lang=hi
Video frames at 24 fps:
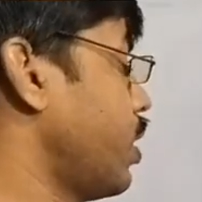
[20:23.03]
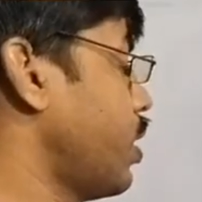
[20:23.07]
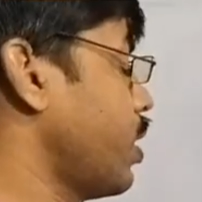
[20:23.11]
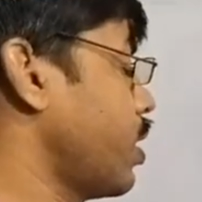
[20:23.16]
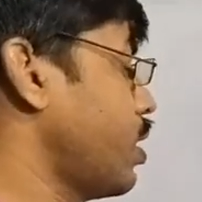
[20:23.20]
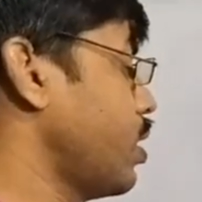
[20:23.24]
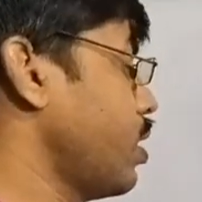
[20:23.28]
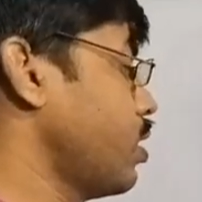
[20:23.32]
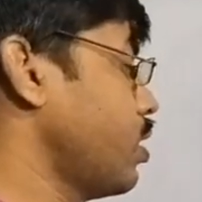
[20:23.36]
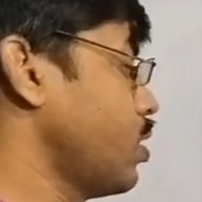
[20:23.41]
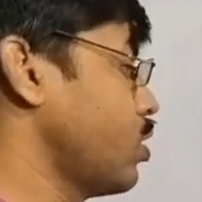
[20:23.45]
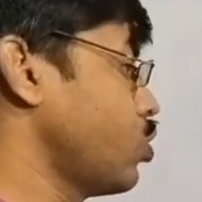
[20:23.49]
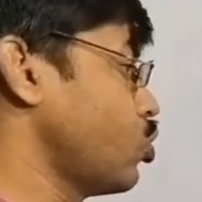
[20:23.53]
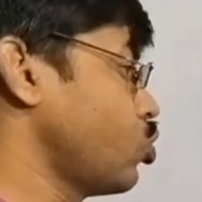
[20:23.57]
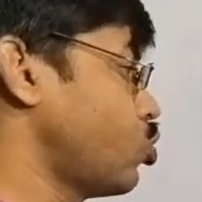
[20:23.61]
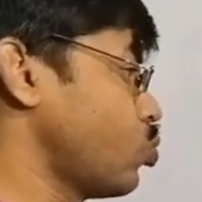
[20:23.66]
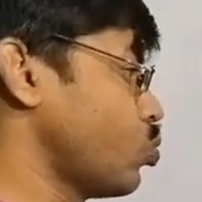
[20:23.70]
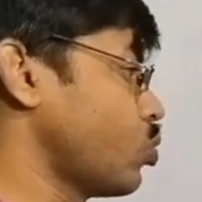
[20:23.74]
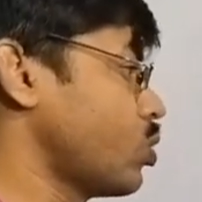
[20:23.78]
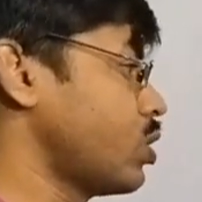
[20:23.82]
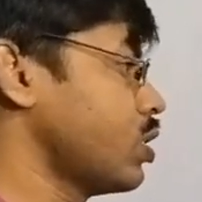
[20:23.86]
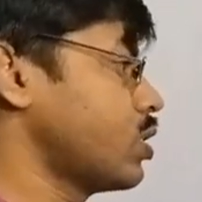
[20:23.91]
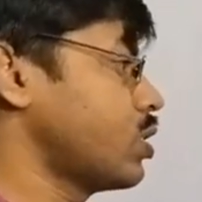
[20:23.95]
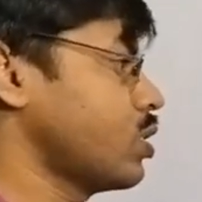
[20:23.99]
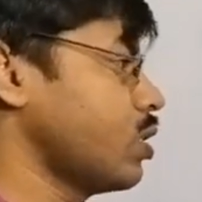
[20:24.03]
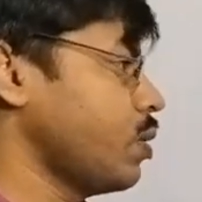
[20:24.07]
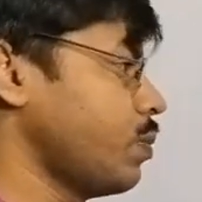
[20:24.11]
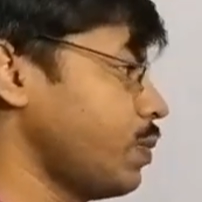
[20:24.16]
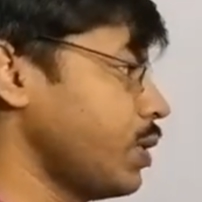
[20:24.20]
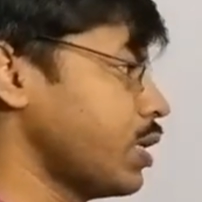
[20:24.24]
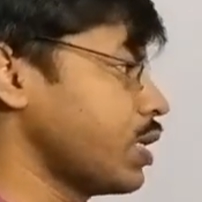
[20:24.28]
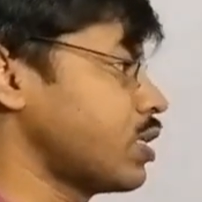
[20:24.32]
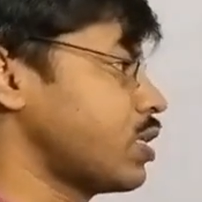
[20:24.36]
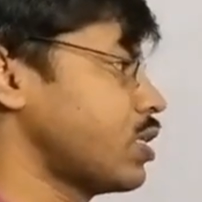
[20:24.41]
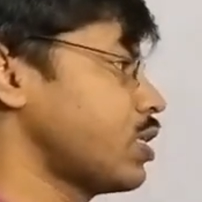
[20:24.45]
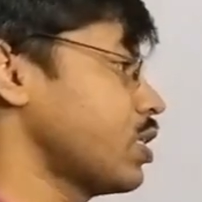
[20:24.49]
लेकिन चूंकि इसका
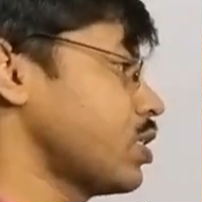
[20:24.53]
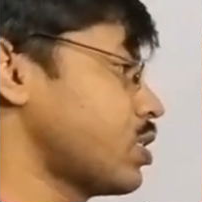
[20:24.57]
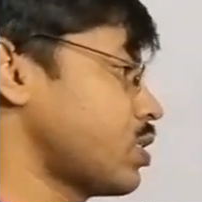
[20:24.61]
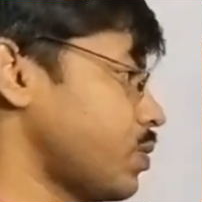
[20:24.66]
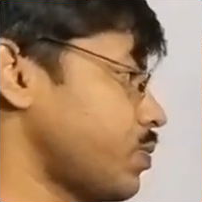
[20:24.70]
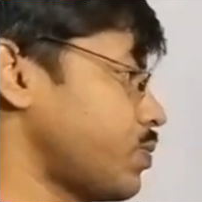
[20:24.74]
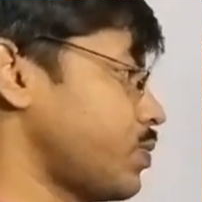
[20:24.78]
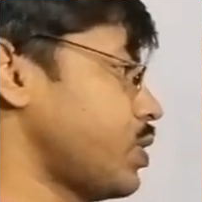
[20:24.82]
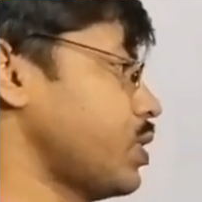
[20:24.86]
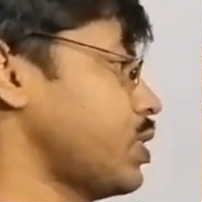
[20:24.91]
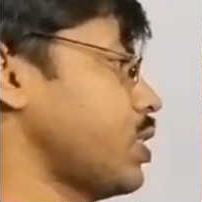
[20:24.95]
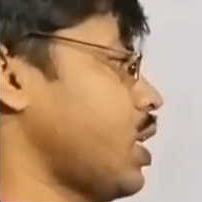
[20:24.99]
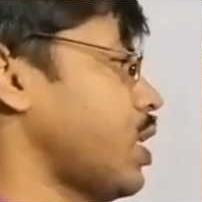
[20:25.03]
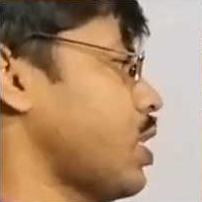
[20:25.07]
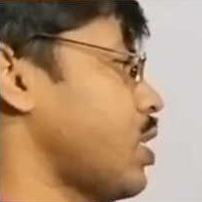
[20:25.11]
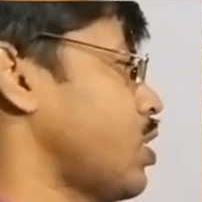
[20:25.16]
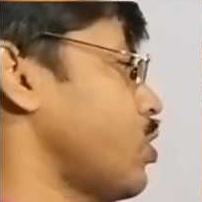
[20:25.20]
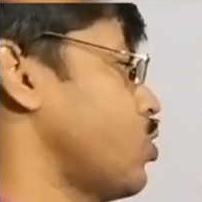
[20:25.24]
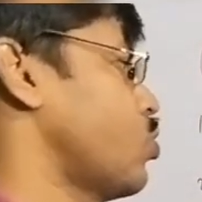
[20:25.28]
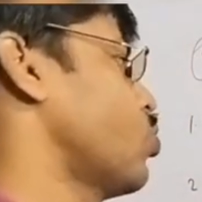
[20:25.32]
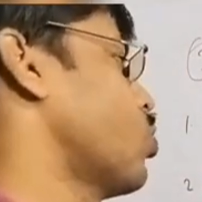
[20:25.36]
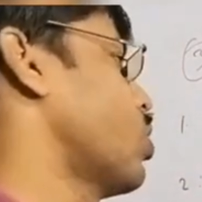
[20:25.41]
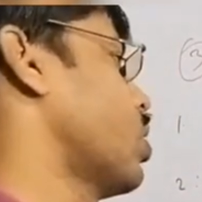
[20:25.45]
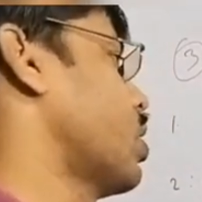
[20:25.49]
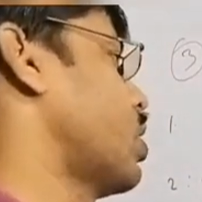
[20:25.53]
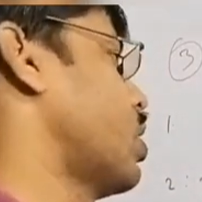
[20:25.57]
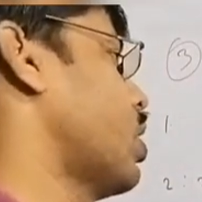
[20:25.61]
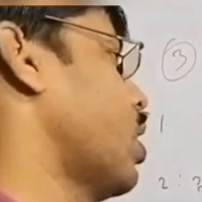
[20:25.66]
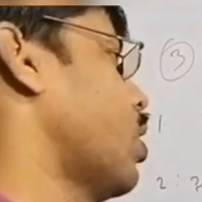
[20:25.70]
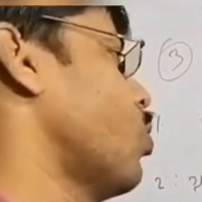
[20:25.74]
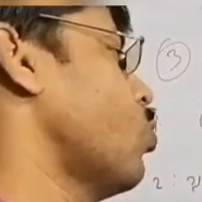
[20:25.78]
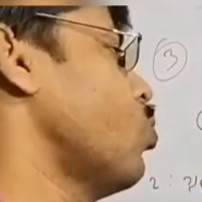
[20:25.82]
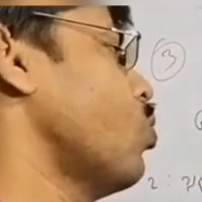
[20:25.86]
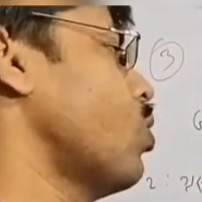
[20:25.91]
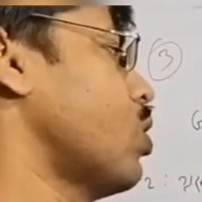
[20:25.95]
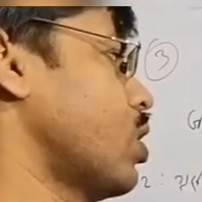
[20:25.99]
बैक्टीरिया सबसे ज़्यादा जो
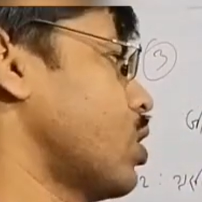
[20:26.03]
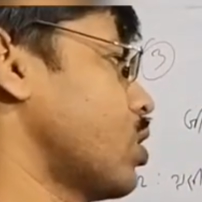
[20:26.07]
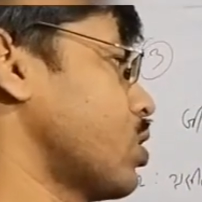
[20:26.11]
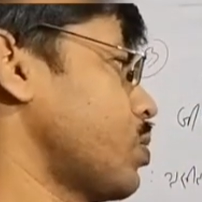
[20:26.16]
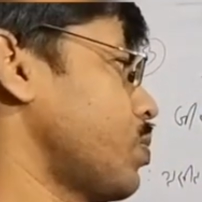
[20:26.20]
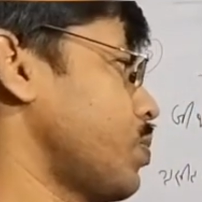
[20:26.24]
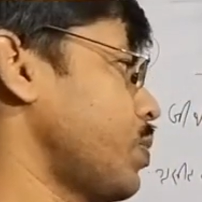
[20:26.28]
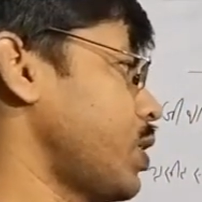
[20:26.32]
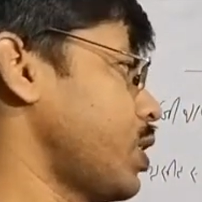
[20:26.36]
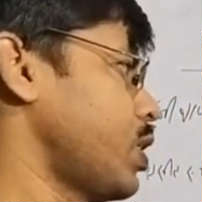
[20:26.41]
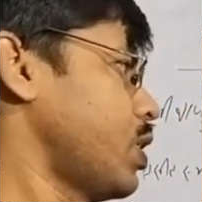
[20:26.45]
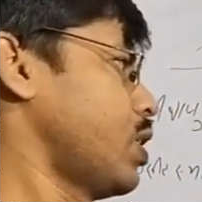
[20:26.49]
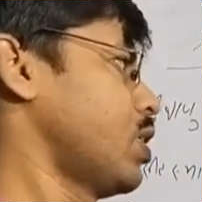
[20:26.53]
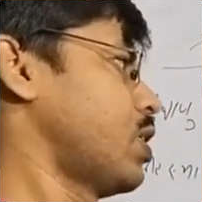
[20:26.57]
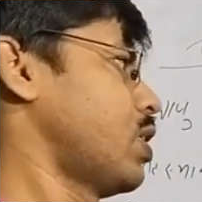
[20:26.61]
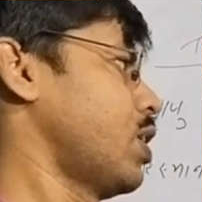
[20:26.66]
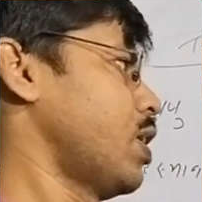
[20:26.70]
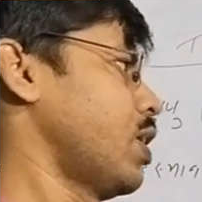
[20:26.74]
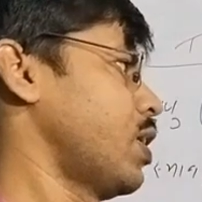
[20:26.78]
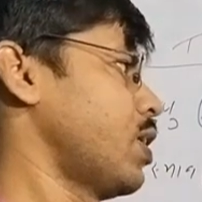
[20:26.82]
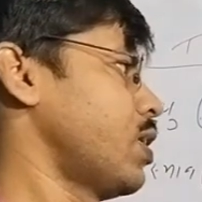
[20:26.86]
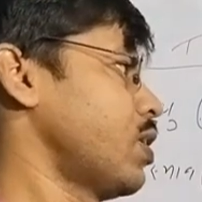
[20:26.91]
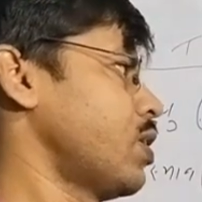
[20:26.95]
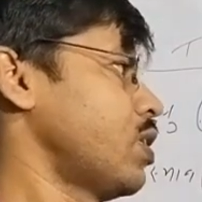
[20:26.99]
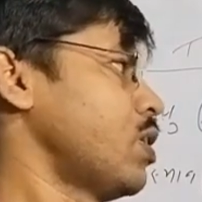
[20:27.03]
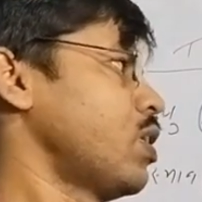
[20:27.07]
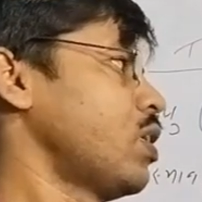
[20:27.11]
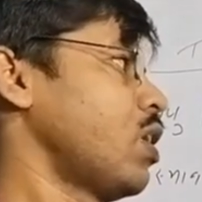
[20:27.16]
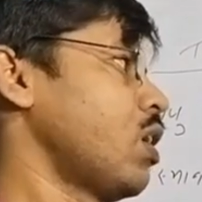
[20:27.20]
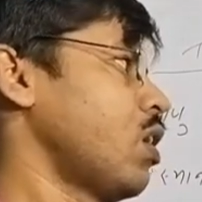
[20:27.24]
रहता है वो लंग्स में ही रहता है